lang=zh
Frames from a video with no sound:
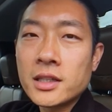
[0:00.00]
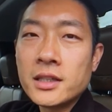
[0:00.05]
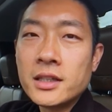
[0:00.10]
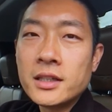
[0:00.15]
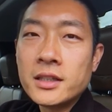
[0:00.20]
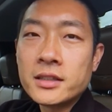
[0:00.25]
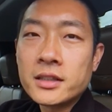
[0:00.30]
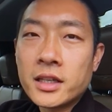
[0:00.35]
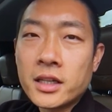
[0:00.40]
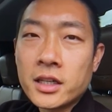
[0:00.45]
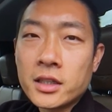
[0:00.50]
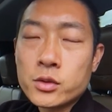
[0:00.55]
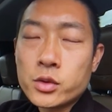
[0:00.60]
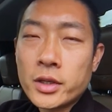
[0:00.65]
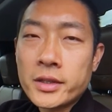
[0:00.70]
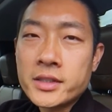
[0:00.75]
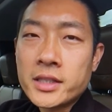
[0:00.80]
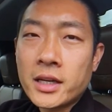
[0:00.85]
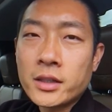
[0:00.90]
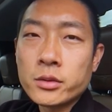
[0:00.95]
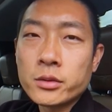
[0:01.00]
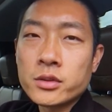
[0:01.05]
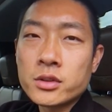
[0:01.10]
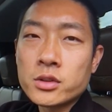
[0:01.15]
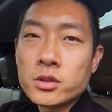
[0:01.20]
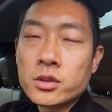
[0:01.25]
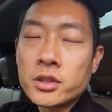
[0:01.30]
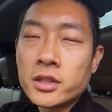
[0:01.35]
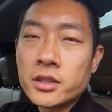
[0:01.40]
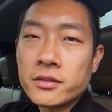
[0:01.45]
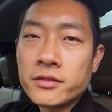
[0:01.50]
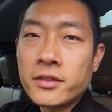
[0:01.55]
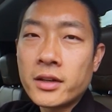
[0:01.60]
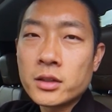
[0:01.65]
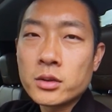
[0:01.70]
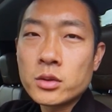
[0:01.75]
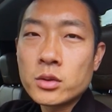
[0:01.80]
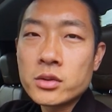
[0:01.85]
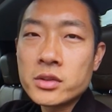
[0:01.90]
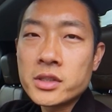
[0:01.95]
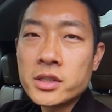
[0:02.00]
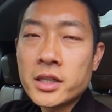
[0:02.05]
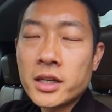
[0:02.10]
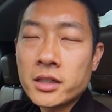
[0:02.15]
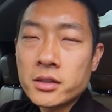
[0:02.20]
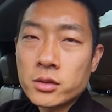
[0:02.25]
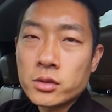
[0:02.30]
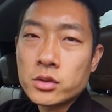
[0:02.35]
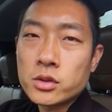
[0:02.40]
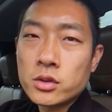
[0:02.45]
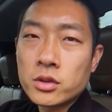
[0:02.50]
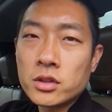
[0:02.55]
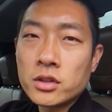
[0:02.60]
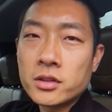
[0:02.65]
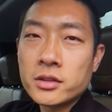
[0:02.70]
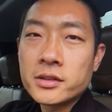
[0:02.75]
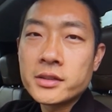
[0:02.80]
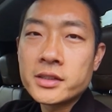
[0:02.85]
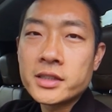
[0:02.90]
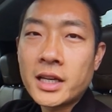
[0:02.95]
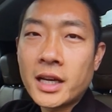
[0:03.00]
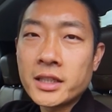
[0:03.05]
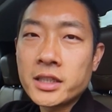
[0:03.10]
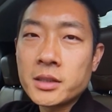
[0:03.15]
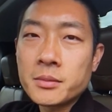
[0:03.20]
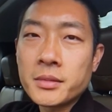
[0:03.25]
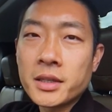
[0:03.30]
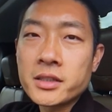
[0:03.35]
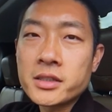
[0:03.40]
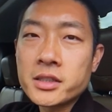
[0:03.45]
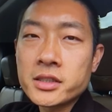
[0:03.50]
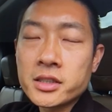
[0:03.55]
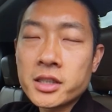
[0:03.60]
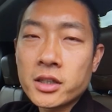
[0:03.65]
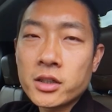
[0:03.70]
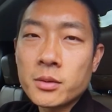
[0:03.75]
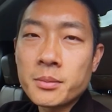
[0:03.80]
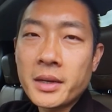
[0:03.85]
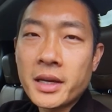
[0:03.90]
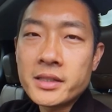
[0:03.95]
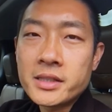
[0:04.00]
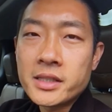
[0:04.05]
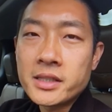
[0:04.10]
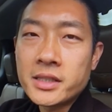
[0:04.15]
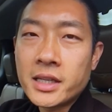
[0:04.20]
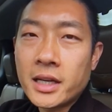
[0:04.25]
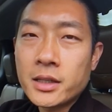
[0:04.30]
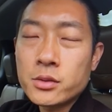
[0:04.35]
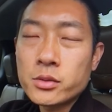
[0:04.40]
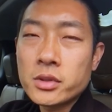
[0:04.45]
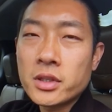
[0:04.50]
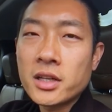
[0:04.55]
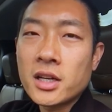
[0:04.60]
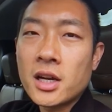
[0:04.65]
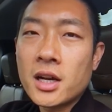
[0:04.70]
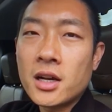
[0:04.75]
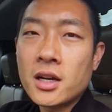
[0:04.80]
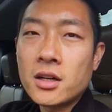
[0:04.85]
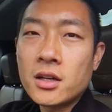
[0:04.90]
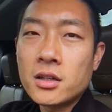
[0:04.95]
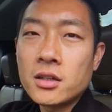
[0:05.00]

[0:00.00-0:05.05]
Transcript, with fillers: 那全家用的时候可以放东西啊，有时候家庭嘛，经常要买一些家具也好，